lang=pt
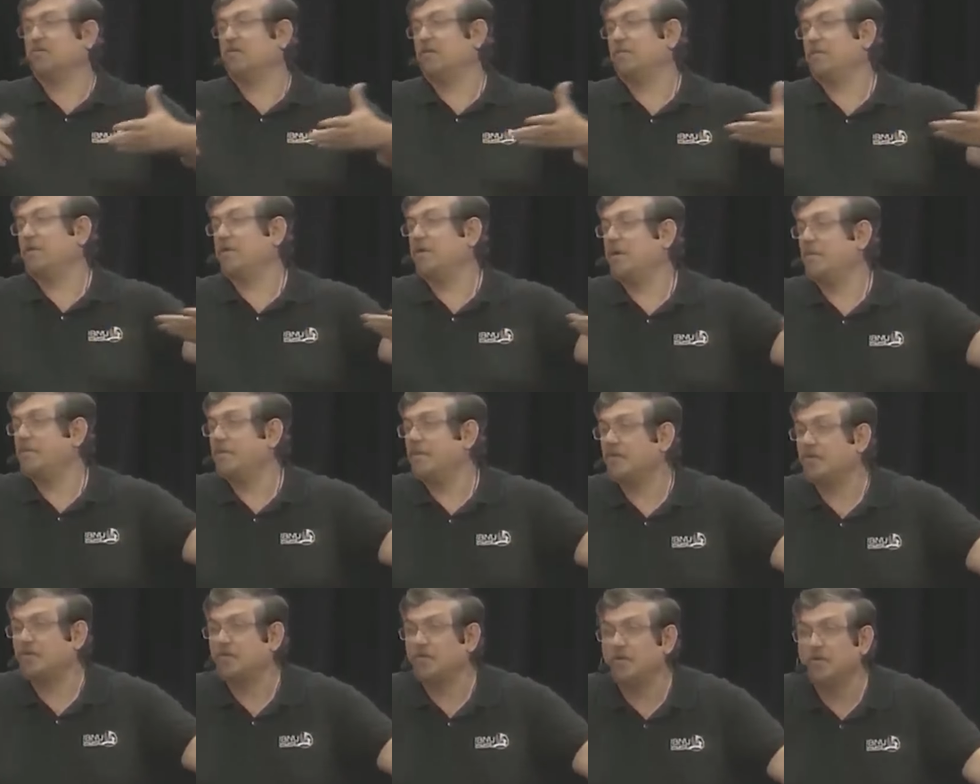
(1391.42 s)
sou a pior
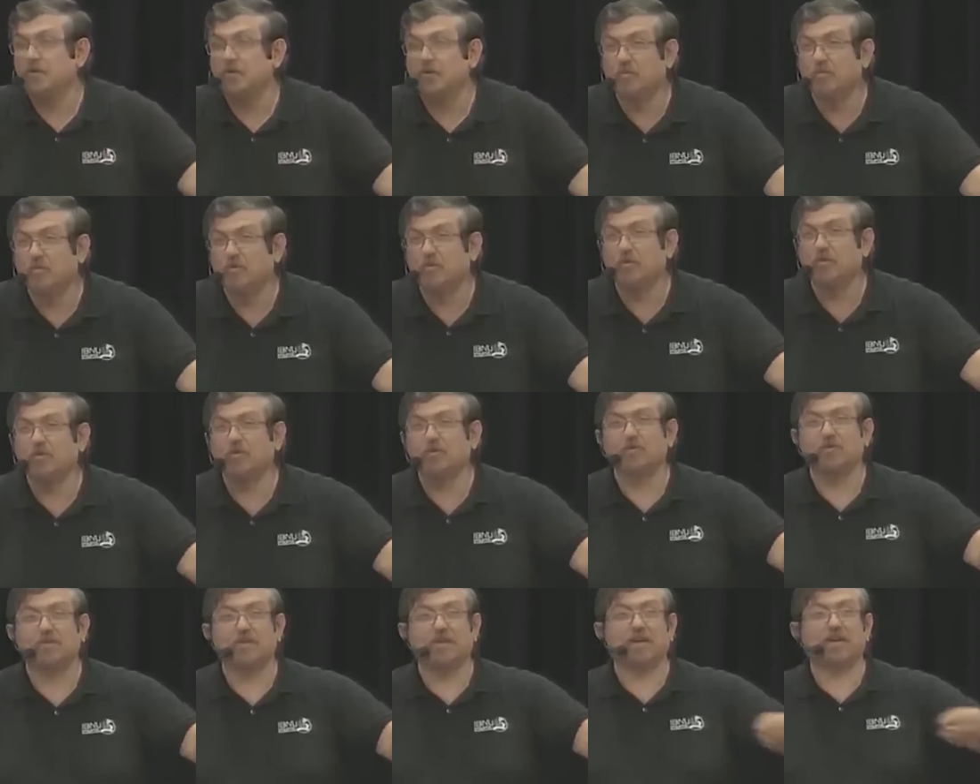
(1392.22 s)
pessoa do
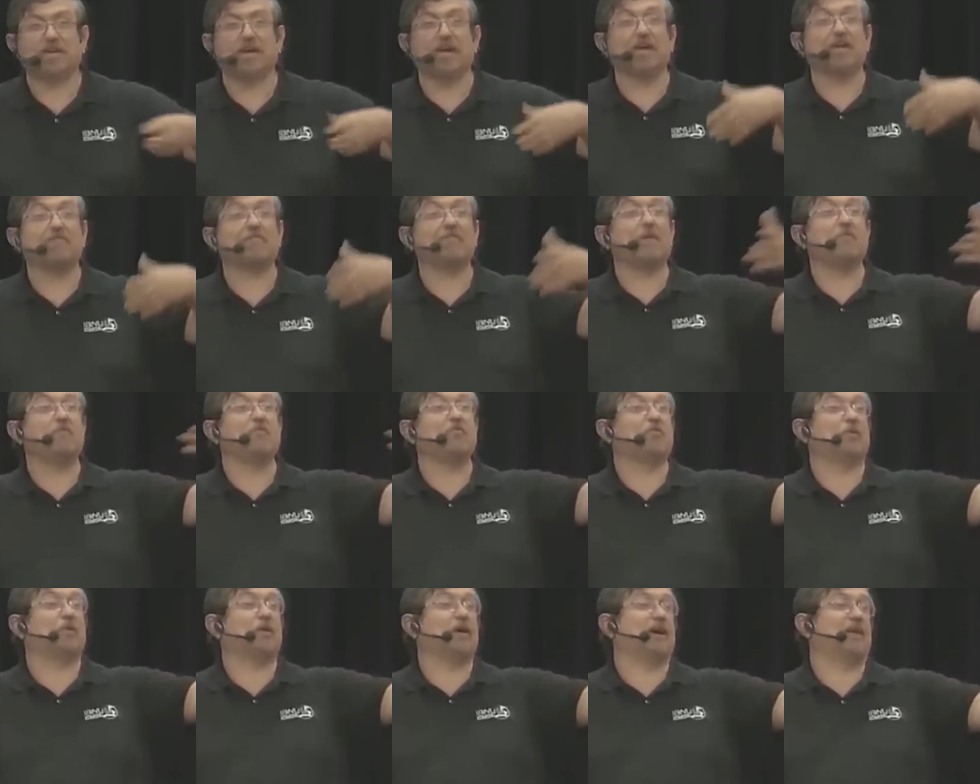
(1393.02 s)
mundo, né? Quem é que vai
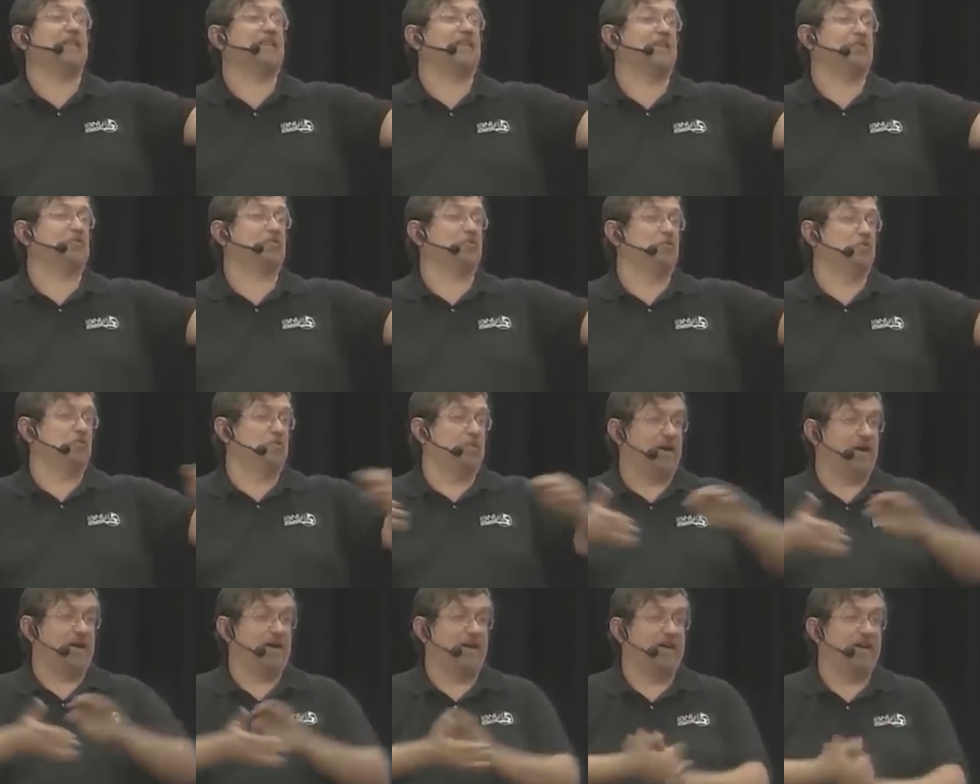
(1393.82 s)
me jogar dentro do
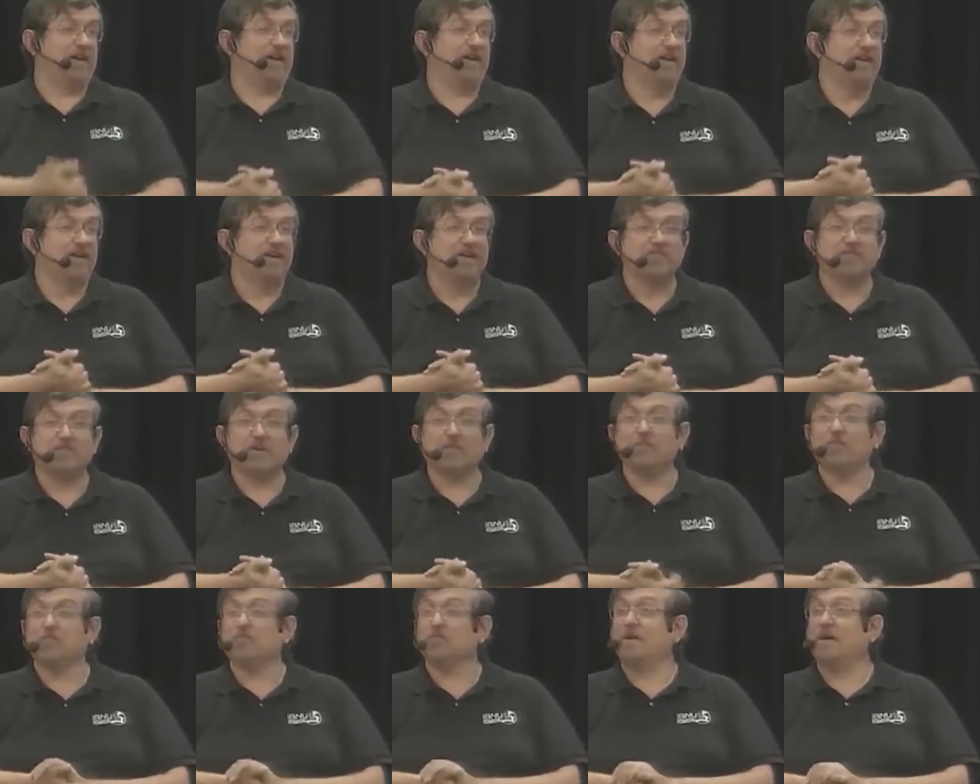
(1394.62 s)
mar, né?
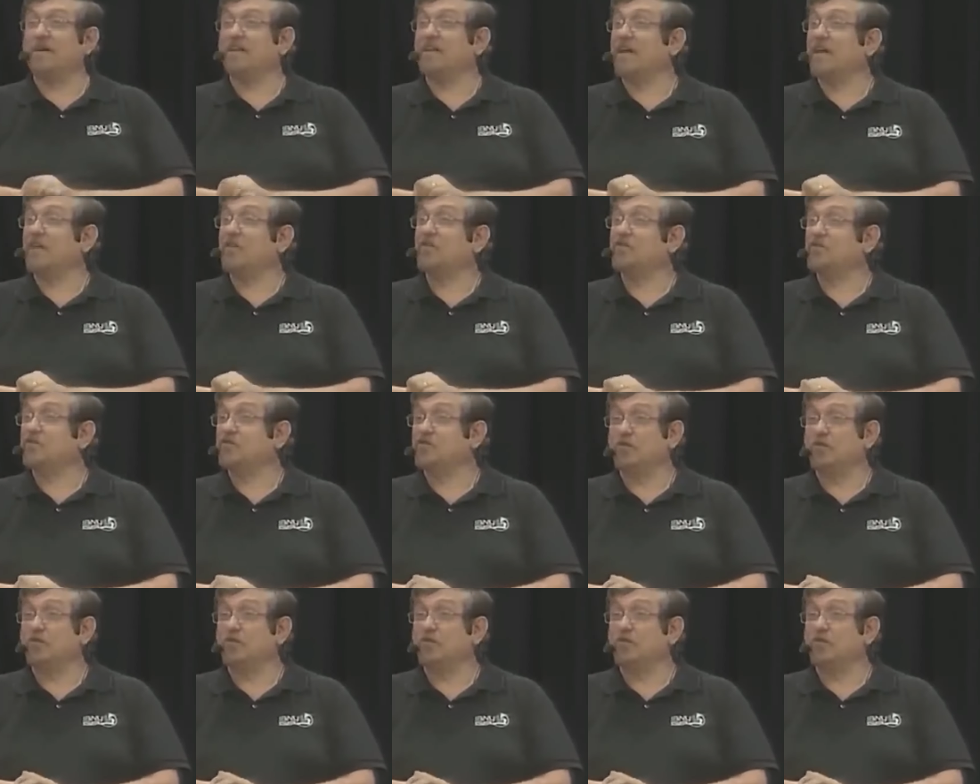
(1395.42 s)
Chame os marinheiros de